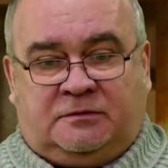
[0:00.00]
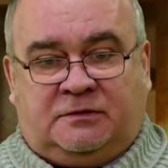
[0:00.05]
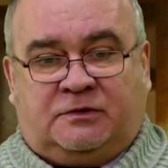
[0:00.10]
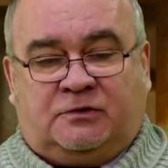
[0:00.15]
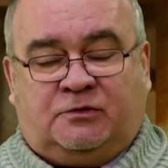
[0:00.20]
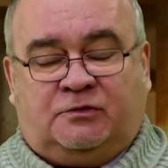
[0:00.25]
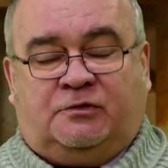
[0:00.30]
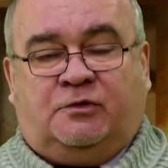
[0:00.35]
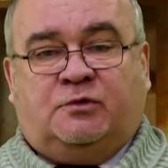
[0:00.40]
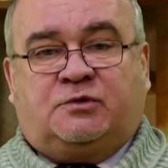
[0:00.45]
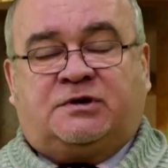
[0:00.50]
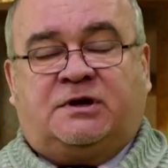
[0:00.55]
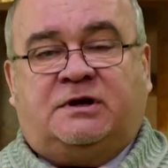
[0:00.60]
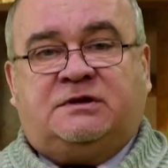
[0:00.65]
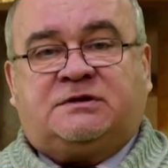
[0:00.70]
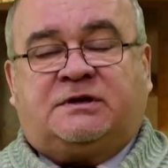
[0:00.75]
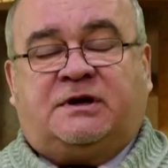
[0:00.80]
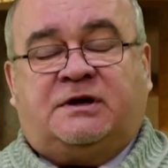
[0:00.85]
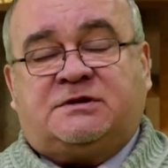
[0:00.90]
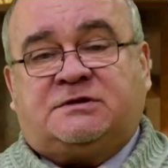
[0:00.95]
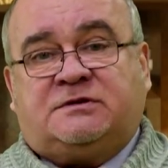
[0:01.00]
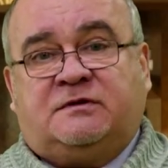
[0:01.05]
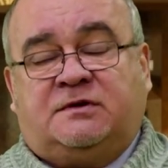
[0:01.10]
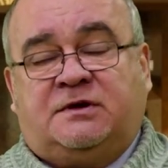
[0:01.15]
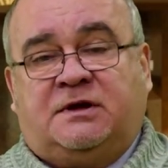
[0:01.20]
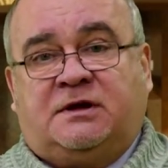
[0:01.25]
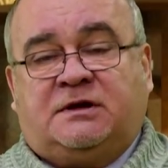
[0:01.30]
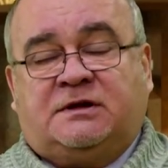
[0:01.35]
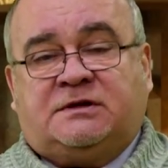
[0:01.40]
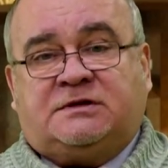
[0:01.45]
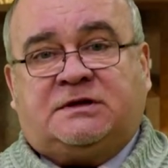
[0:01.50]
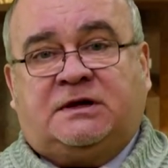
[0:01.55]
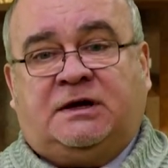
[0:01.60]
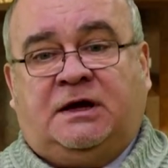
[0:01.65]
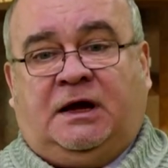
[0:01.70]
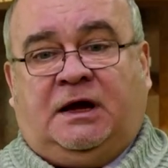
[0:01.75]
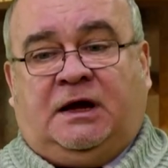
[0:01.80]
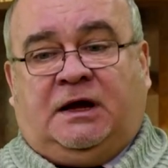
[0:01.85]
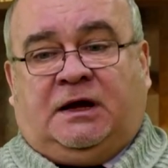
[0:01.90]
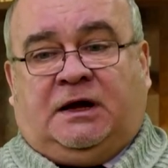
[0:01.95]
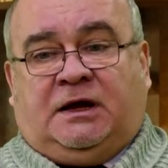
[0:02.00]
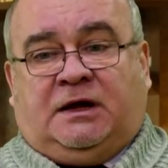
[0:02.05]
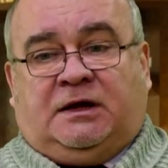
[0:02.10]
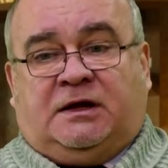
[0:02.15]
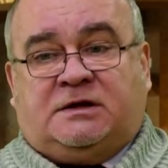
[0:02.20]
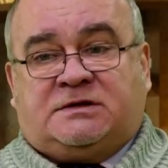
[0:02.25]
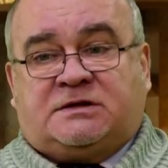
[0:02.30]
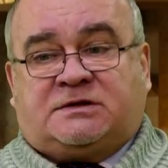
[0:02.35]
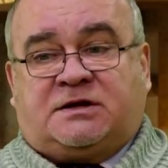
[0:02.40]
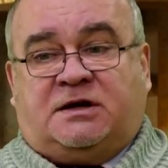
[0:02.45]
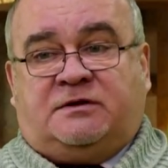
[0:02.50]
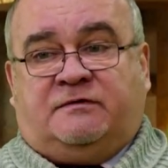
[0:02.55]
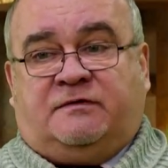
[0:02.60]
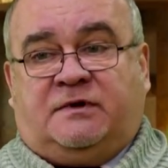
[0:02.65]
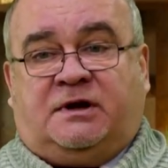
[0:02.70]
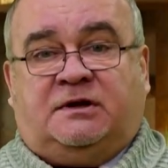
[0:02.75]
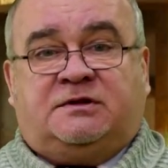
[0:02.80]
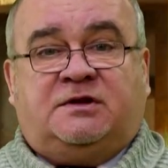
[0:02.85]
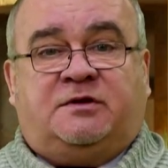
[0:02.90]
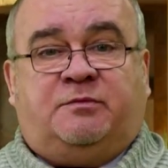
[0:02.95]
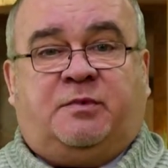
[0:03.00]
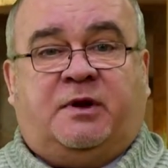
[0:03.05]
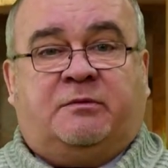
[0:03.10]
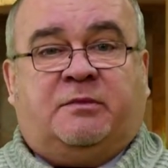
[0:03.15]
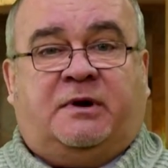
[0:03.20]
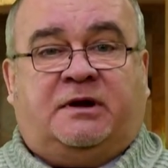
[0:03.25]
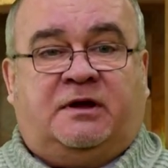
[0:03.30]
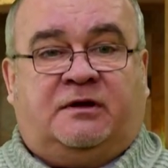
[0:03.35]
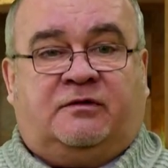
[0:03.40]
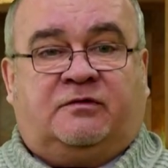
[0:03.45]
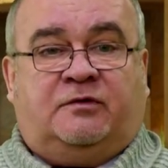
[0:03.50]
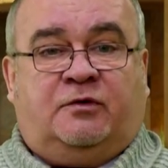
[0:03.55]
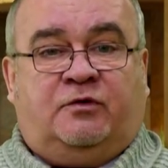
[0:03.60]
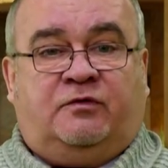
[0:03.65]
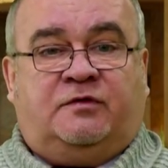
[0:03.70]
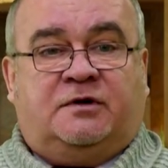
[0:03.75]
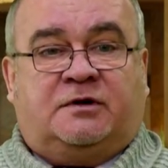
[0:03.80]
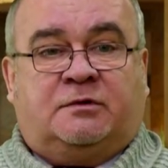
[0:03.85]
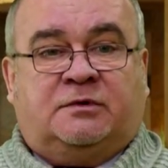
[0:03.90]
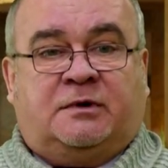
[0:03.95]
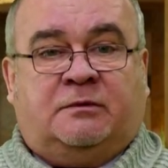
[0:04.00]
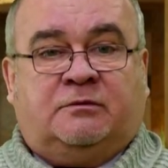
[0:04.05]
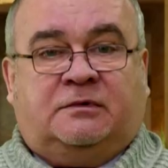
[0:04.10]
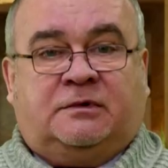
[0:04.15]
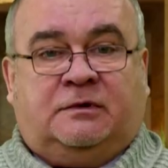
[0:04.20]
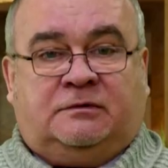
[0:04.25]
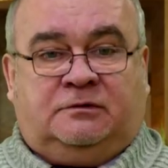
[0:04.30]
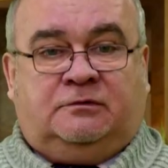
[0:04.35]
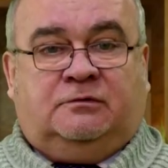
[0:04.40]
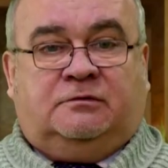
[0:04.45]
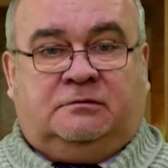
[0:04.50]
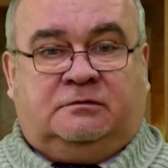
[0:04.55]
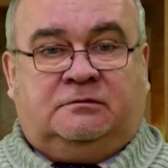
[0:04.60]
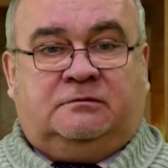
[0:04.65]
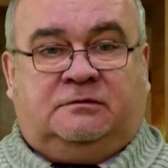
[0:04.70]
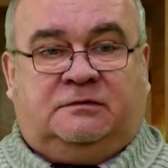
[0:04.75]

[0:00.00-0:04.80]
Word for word: Ухудшается качество деятельности. Если, скажем, вы хотите переманить свою фирму там, ну,